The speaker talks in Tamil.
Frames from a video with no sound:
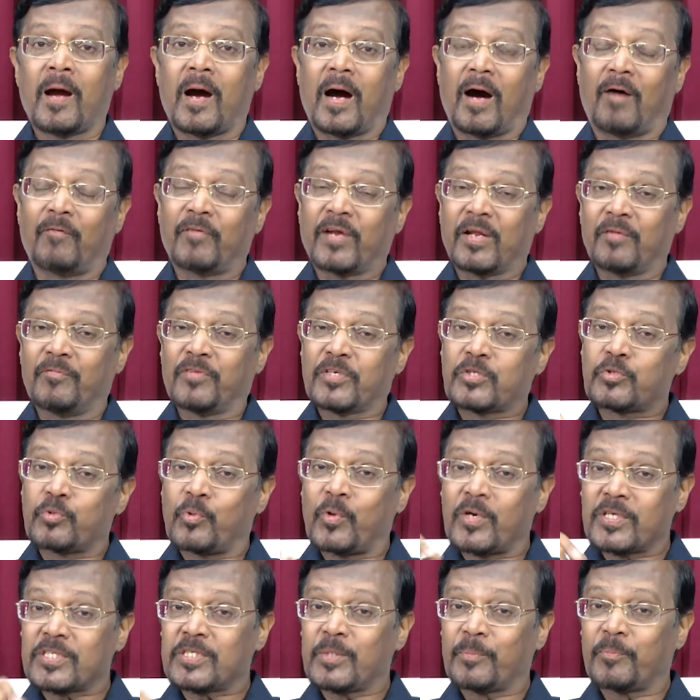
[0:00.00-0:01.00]
அவரை
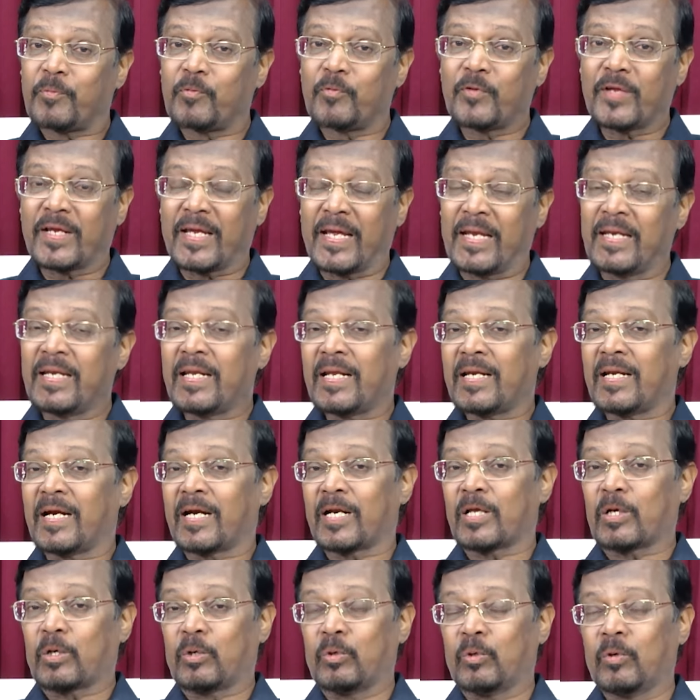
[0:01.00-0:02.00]
விசுவாசிப்பவனுக்கு என்ன
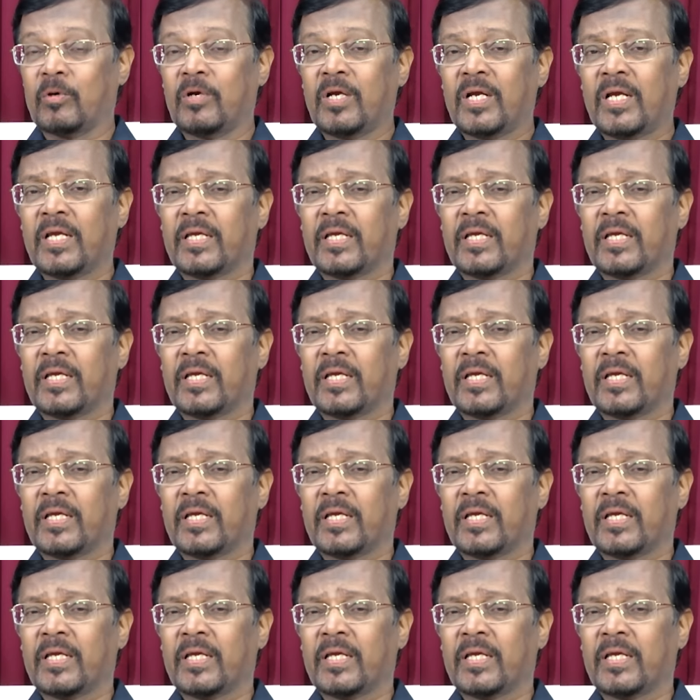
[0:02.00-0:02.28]
நடக்கும்